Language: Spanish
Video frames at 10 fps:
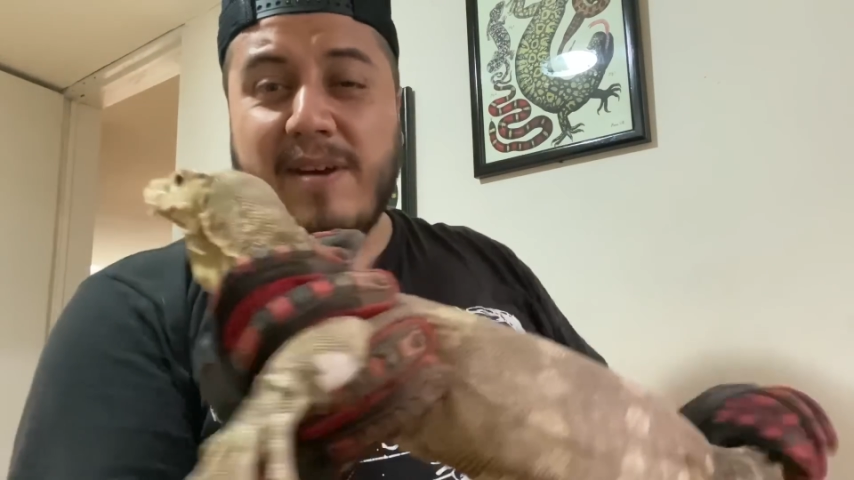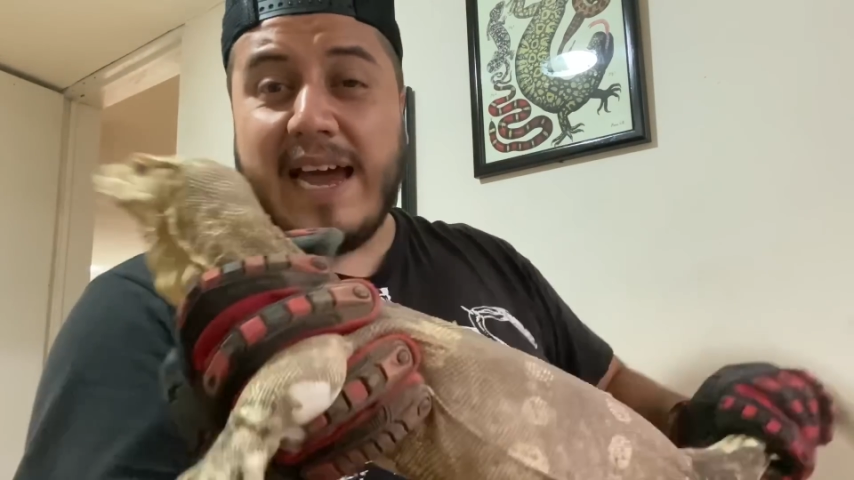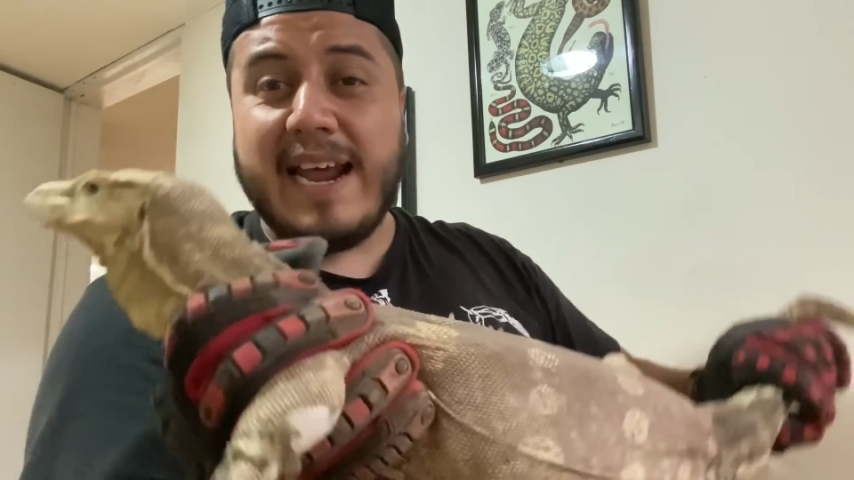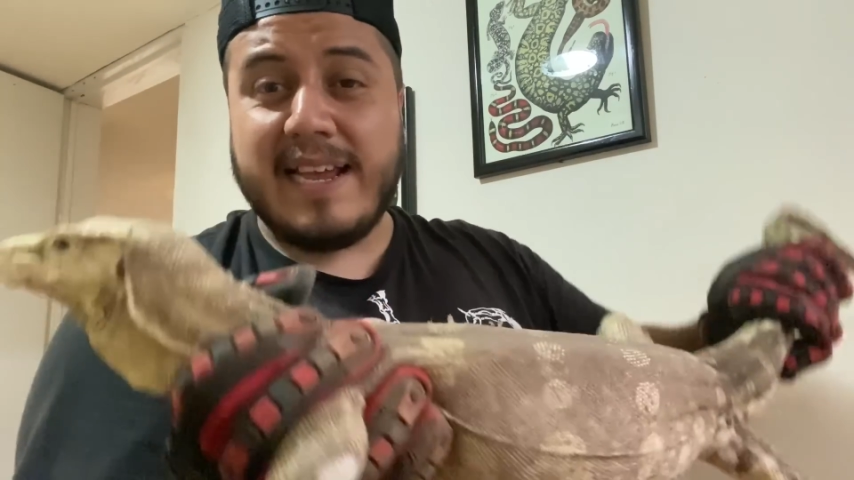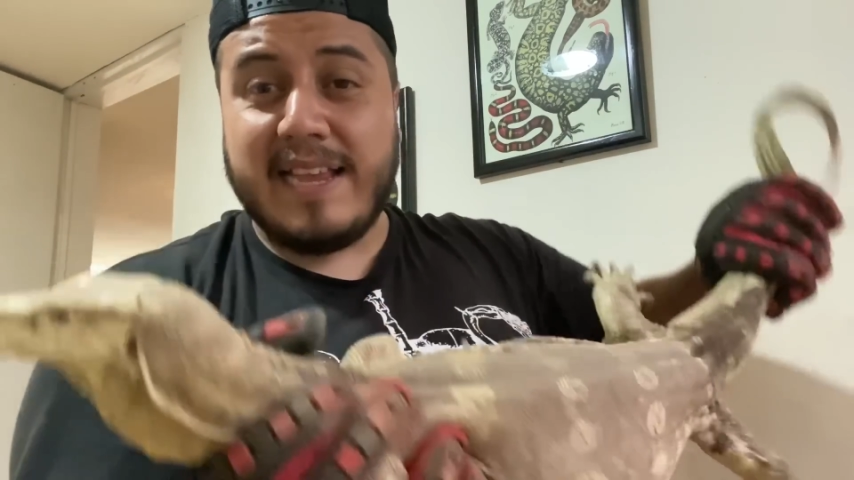
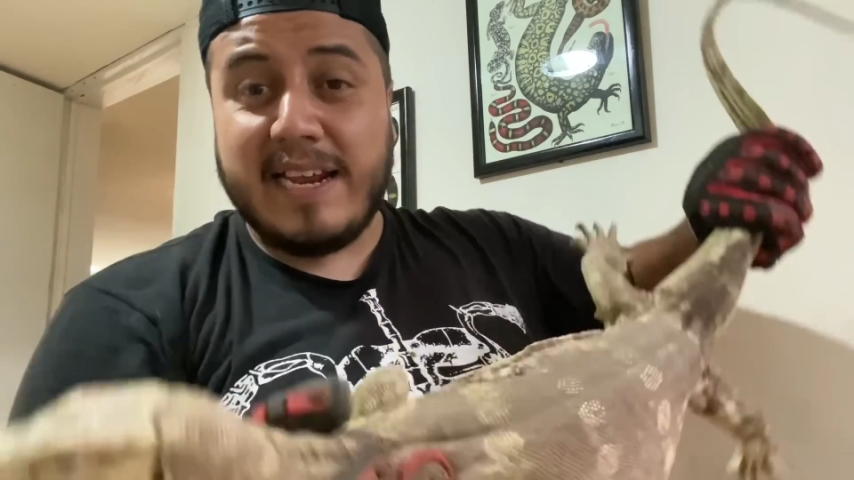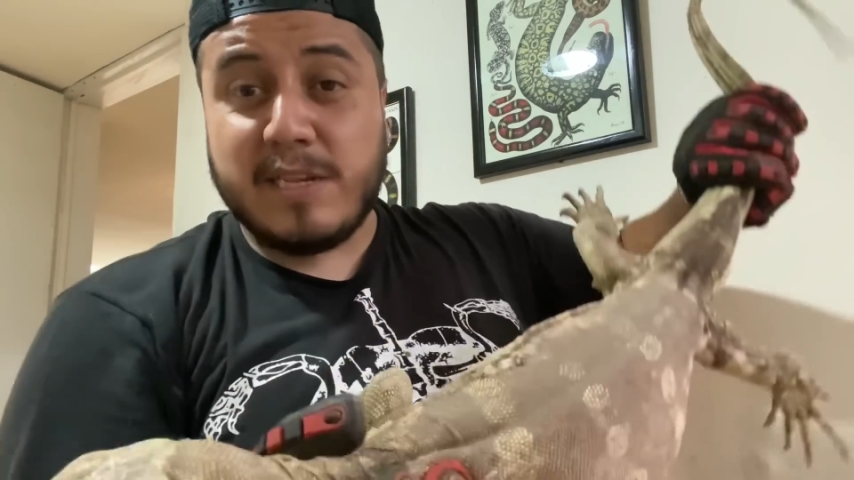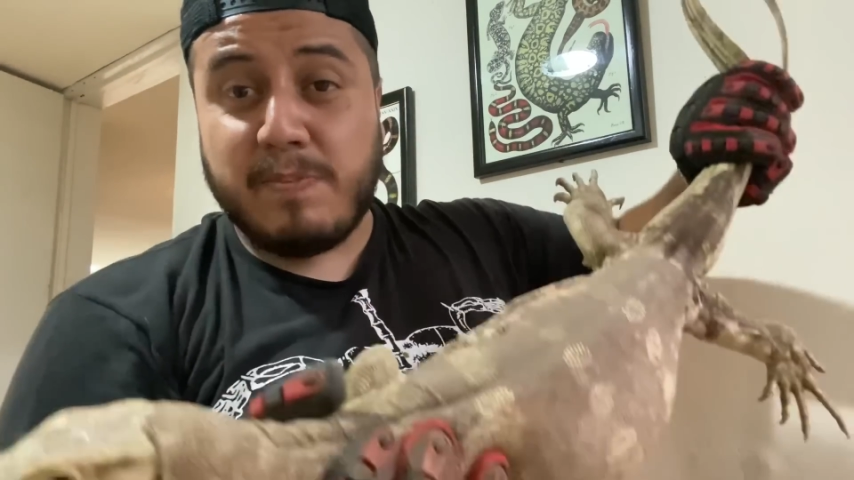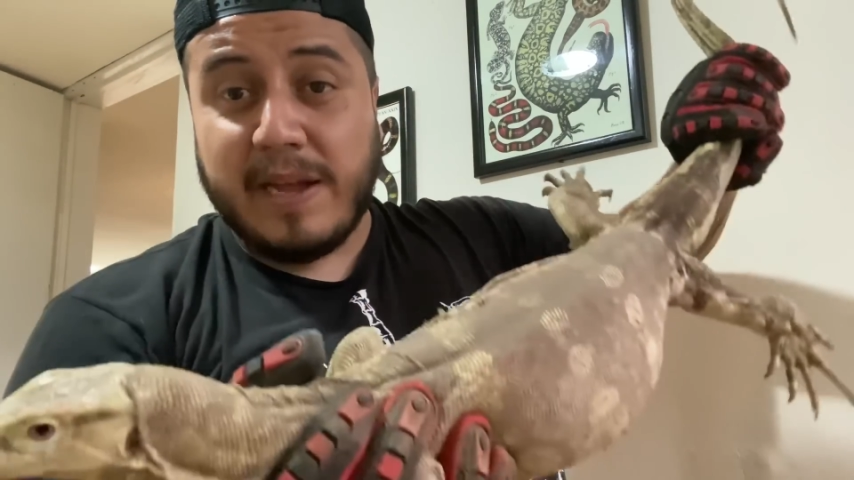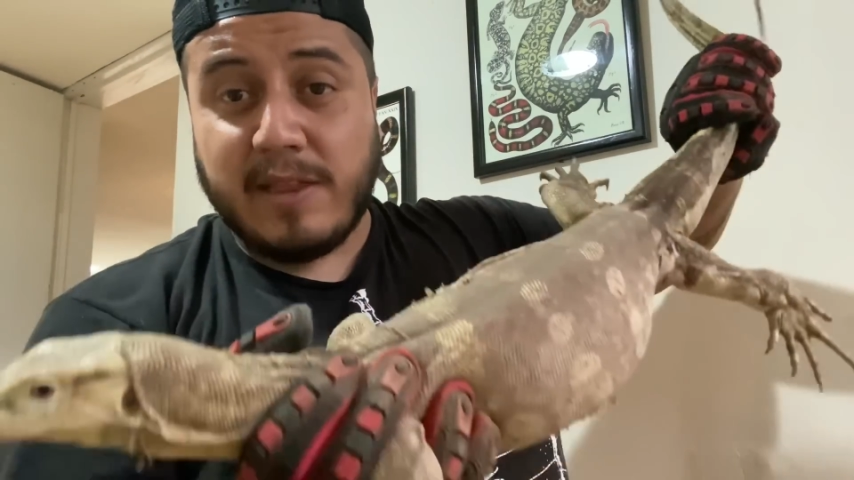carácter
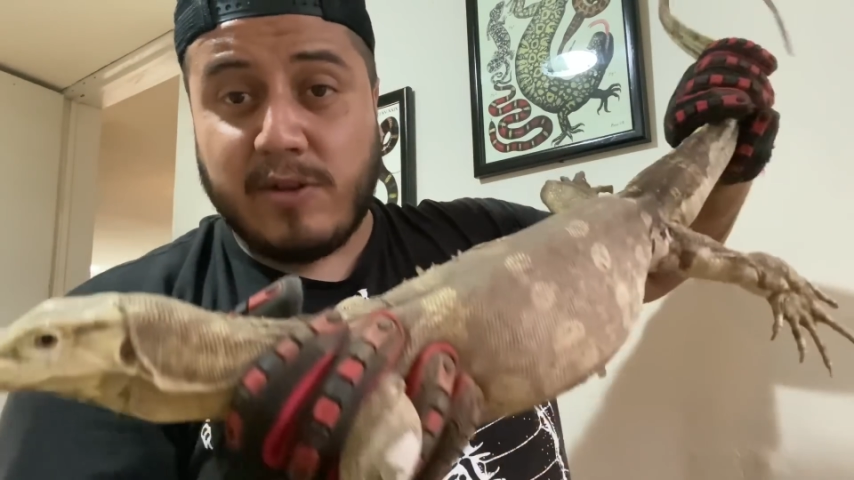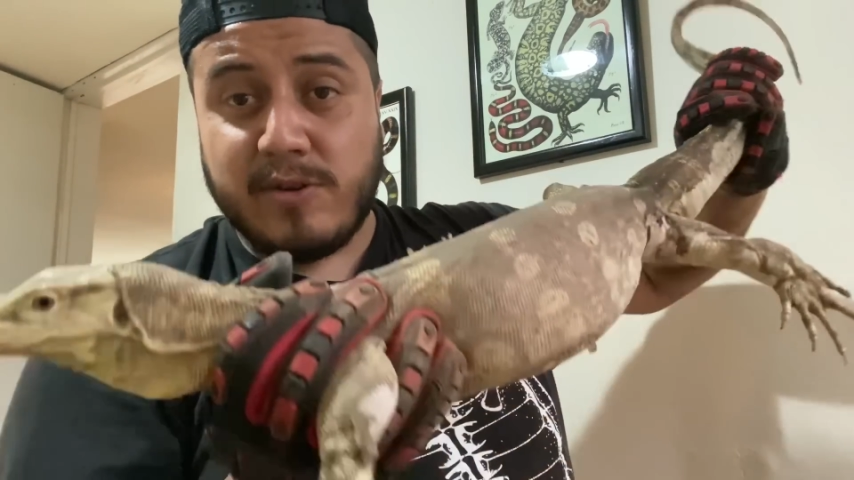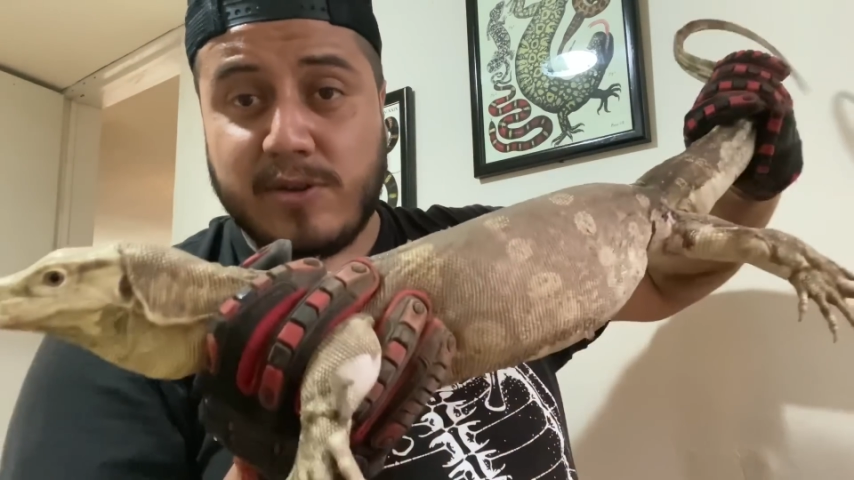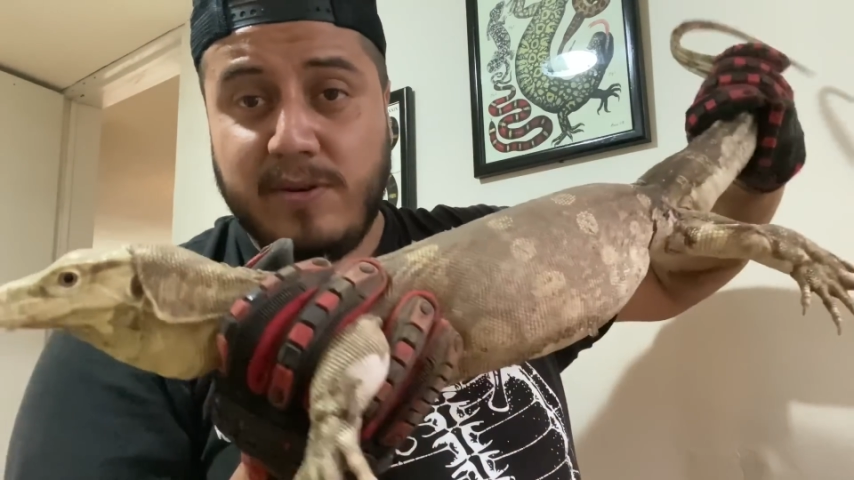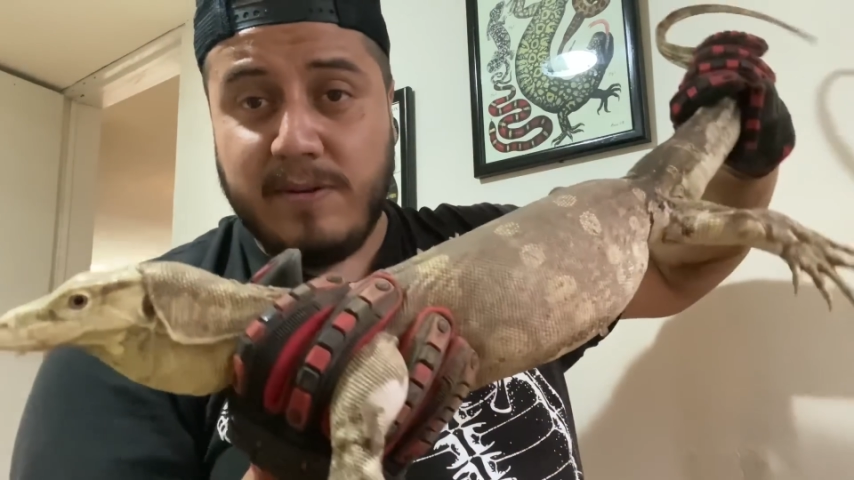
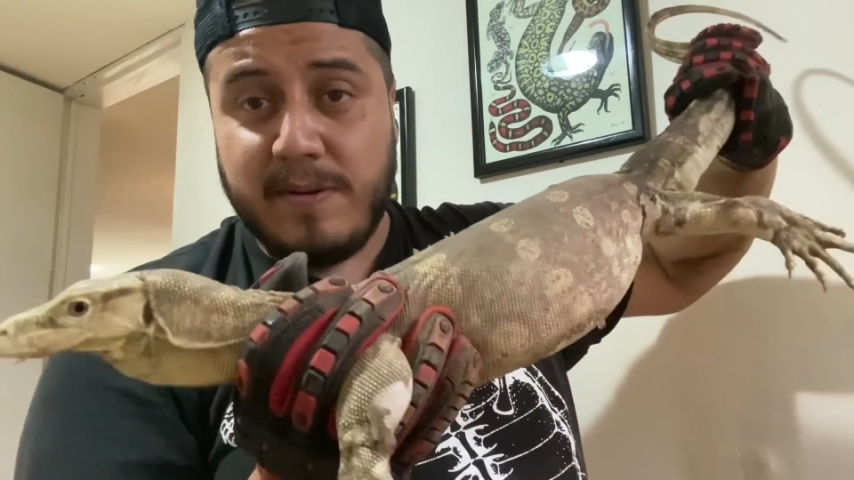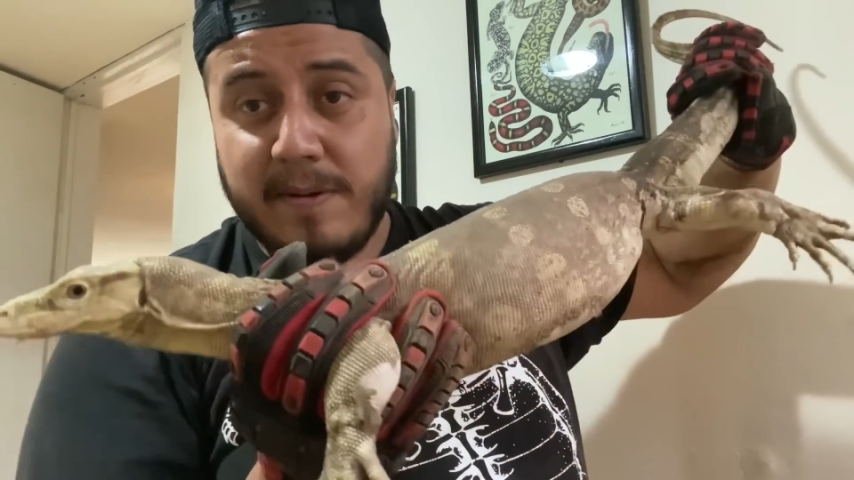espantoso.